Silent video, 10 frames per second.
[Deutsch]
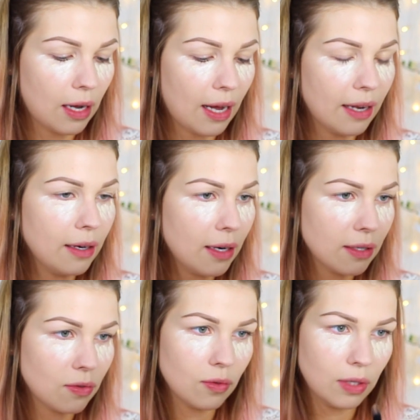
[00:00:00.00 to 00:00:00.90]
an.
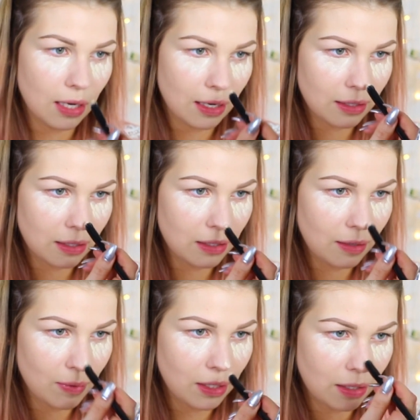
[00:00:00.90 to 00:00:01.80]
Also der ist
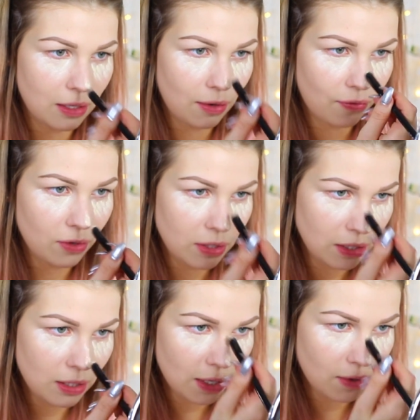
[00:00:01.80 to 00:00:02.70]
ziemlich
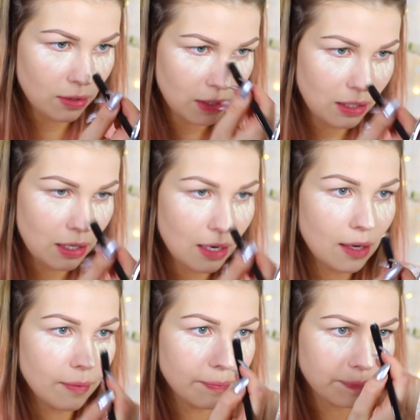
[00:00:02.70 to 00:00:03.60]
dickflüssig, der
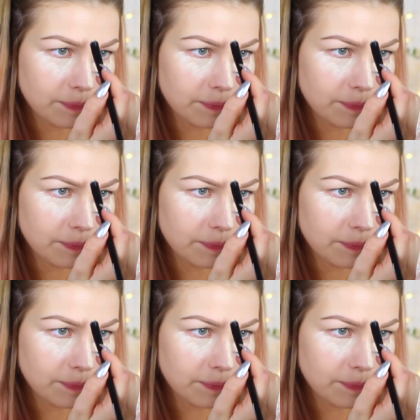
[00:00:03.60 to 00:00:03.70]
Concealer.